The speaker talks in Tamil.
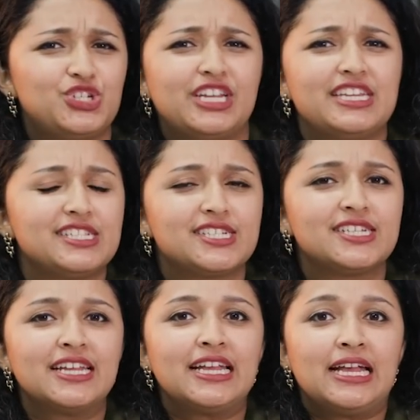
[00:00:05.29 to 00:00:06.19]
ஸ்ட்ரெஸ்ட்
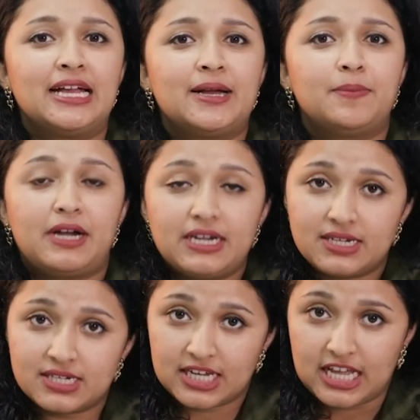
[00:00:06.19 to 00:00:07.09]
பட்